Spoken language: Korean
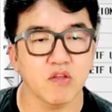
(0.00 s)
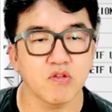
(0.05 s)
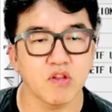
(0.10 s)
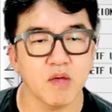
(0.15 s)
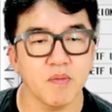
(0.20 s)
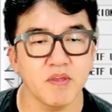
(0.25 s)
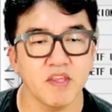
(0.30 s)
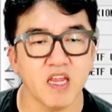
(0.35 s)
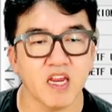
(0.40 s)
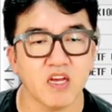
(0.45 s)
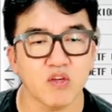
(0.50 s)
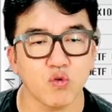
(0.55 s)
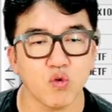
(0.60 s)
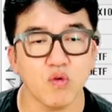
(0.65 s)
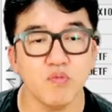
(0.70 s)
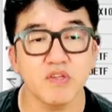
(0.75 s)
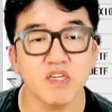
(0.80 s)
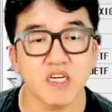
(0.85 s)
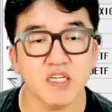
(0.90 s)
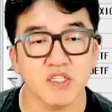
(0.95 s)
세뱃자리가
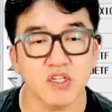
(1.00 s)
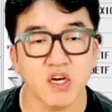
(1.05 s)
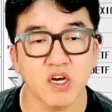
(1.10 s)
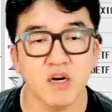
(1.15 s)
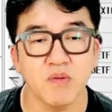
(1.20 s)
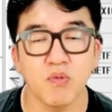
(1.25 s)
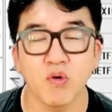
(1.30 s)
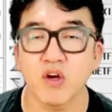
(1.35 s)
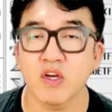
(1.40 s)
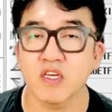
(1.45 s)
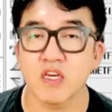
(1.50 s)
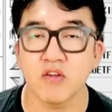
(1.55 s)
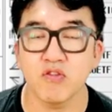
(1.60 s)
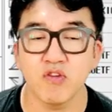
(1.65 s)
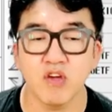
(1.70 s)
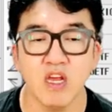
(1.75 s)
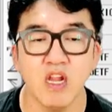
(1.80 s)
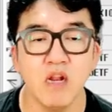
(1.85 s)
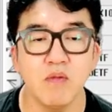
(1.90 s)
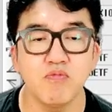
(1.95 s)
조금씩 있어요. 본계좌에도
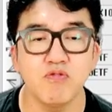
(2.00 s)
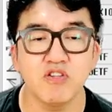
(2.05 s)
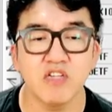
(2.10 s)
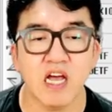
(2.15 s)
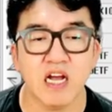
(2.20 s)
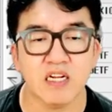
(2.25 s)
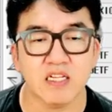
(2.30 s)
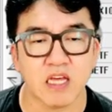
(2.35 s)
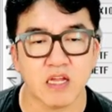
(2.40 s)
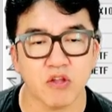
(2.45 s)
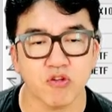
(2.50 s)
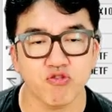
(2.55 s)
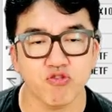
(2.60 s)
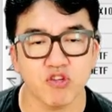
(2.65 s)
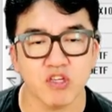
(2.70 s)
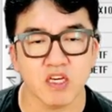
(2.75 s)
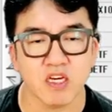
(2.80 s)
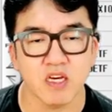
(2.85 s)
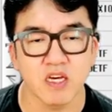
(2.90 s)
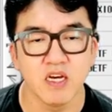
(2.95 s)
1불당
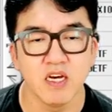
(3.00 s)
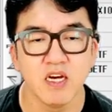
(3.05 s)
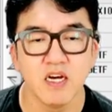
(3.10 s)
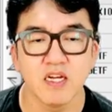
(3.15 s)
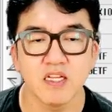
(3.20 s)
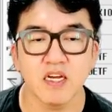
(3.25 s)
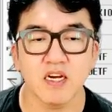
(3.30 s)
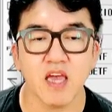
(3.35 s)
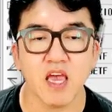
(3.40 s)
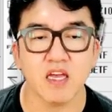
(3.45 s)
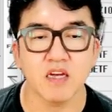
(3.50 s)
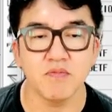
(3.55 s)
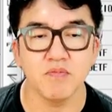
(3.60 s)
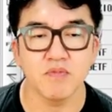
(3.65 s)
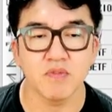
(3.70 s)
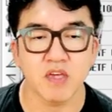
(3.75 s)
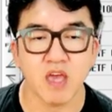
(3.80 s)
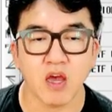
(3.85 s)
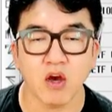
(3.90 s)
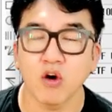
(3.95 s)
5주씩 사게끔
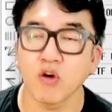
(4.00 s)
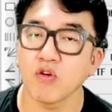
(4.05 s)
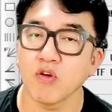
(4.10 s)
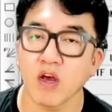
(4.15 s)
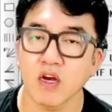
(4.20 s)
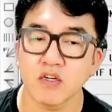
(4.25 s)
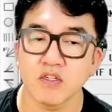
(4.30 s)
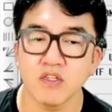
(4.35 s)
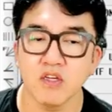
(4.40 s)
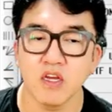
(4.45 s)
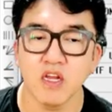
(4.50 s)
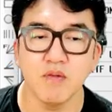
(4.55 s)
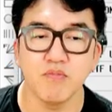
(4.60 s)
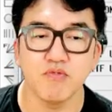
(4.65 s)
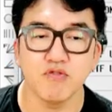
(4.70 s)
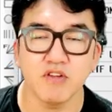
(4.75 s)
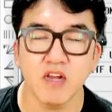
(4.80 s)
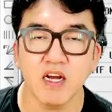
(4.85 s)
이렇게 걸어놨거든요. 1불당.